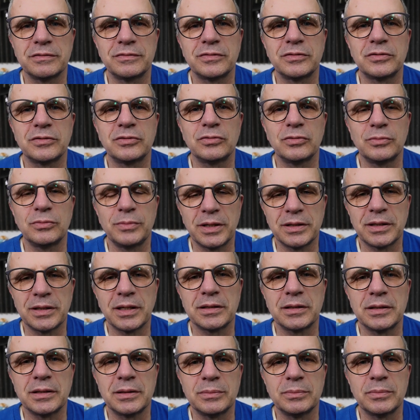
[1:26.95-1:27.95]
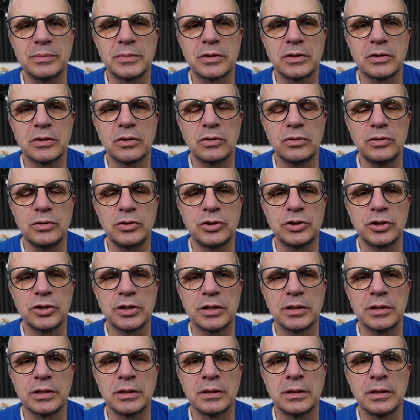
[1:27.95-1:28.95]
w sumie na tym
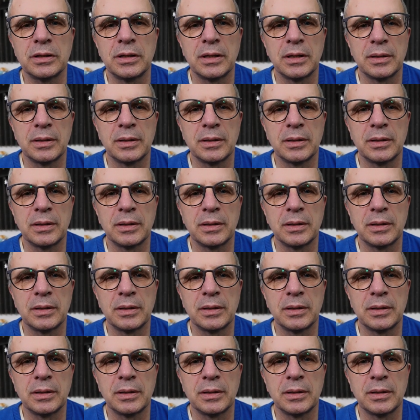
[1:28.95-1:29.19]
kończę.